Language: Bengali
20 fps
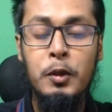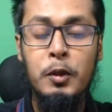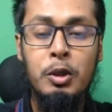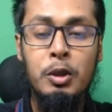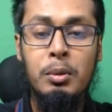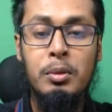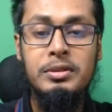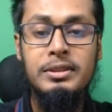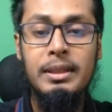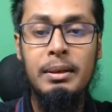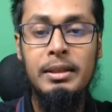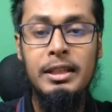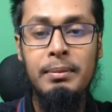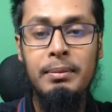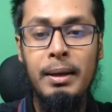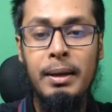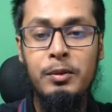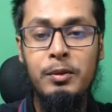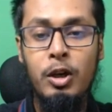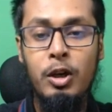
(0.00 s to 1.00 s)
প্রথম অবস্থায়
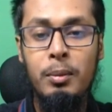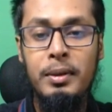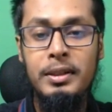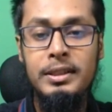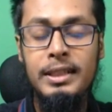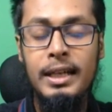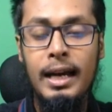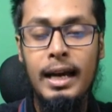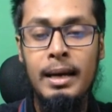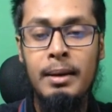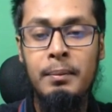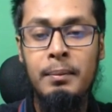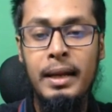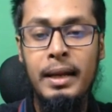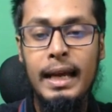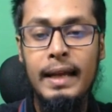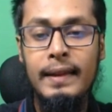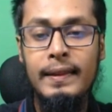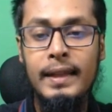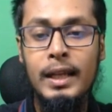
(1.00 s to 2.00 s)
আমাদের ভাবতে হবে যে
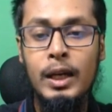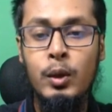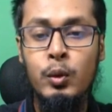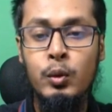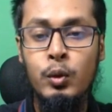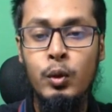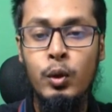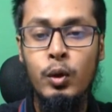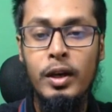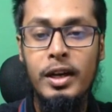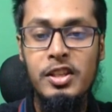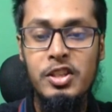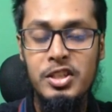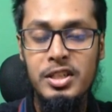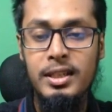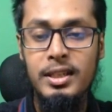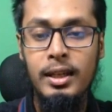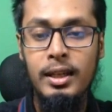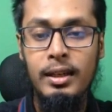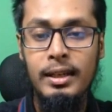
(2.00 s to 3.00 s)
আমরা এখান থেকে কোনগুলোকে
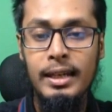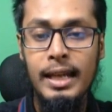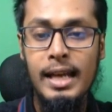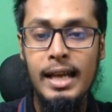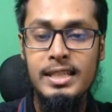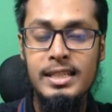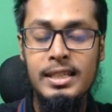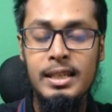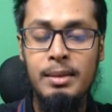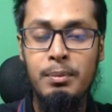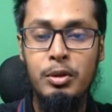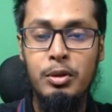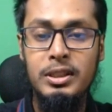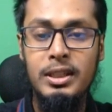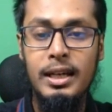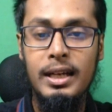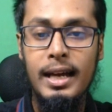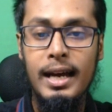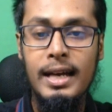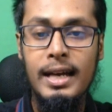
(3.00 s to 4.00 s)
চিনি না চিনলে
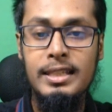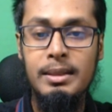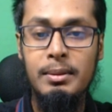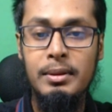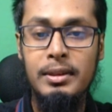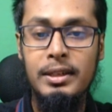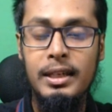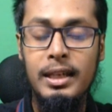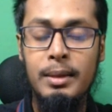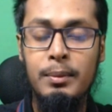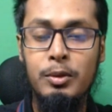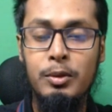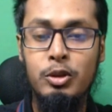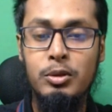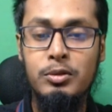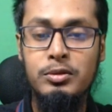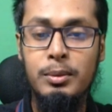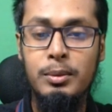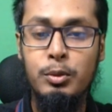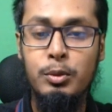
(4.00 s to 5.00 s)
প্রতিটা কাজ আমাদেরকে
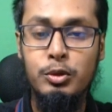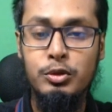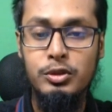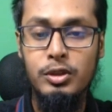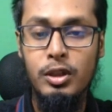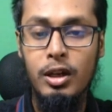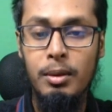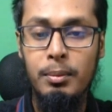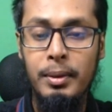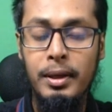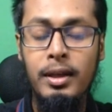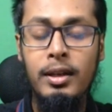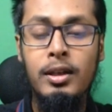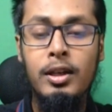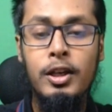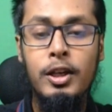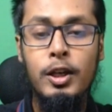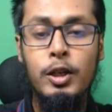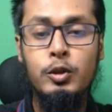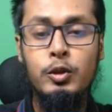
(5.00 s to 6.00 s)
প্রথম অবস্থায় বুঝতে হবে
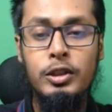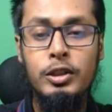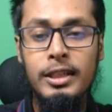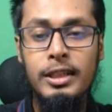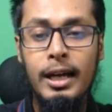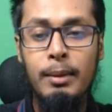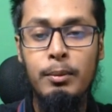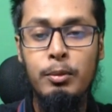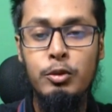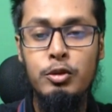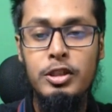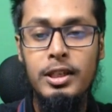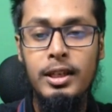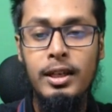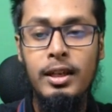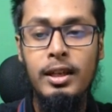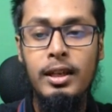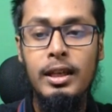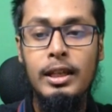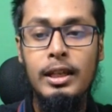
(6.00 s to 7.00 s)
যদি না
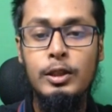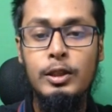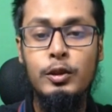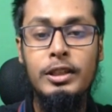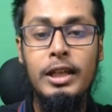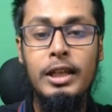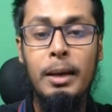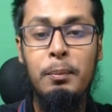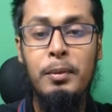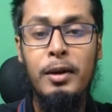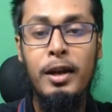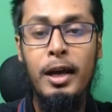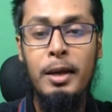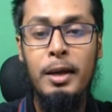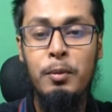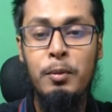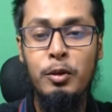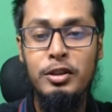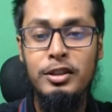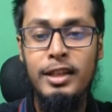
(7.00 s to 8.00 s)
বুঝি যদি আপনারা
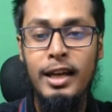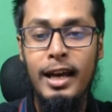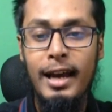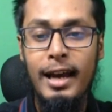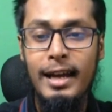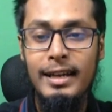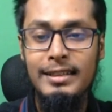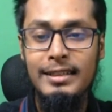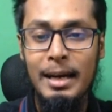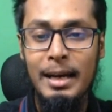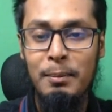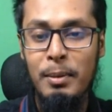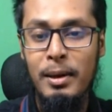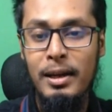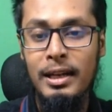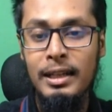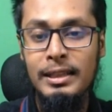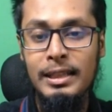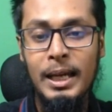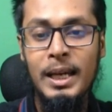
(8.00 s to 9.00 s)
এই প্রতিটা অ্যাড না
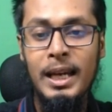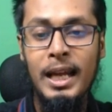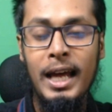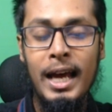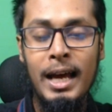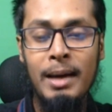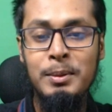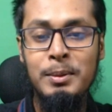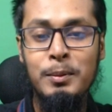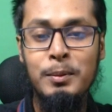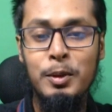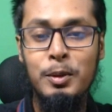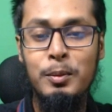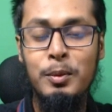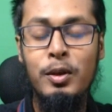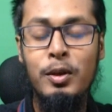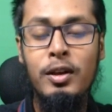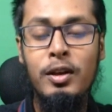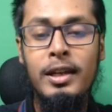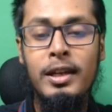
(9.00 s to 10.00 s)
পারেন তাহলে আমি
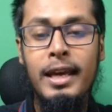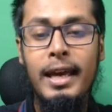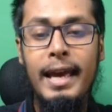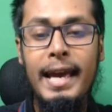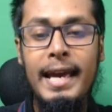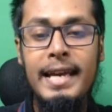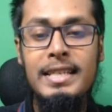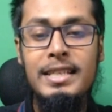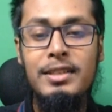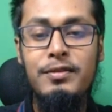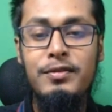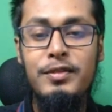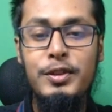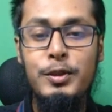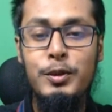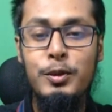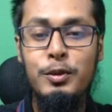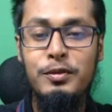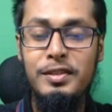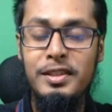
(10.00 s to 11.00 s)
বলবো এই যে
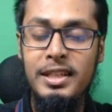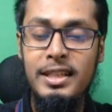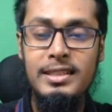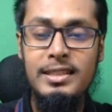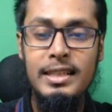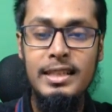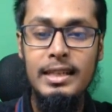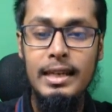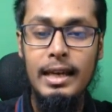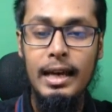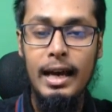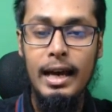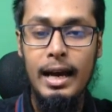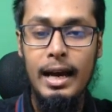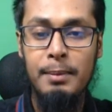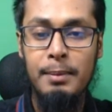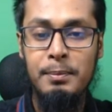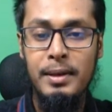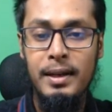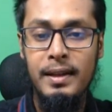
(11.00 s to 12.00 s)
ভিডিও সিরিজটি
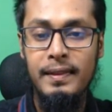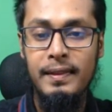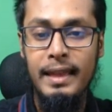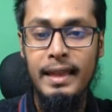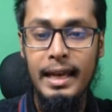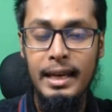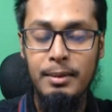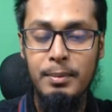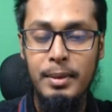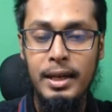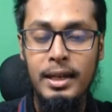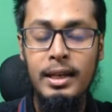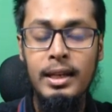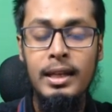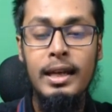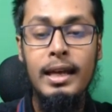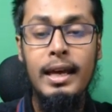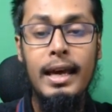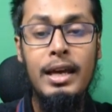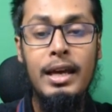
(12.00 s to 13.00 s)
আপনারা দেখবেন
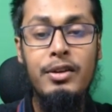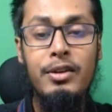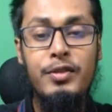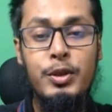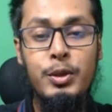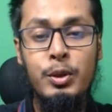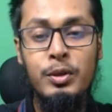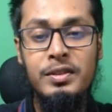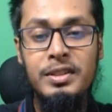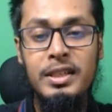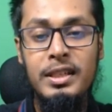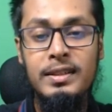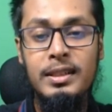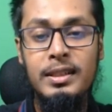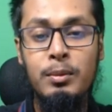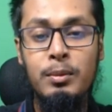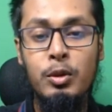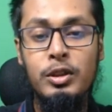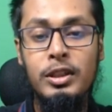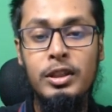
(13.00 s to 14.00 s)
এই ভিডিও
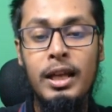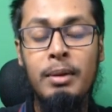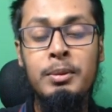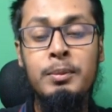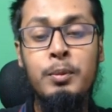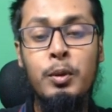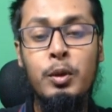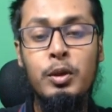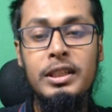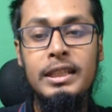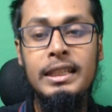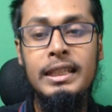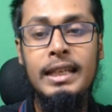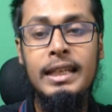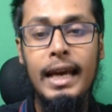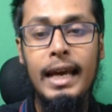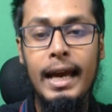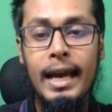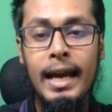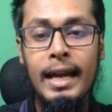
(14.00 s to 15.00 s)
সিরিজের মধ্যে আমি
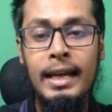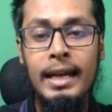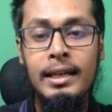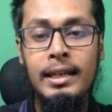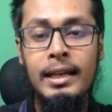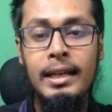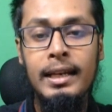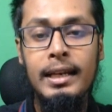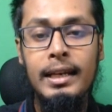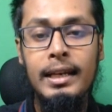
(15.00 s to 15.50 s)
প্রতিটি অ্যাড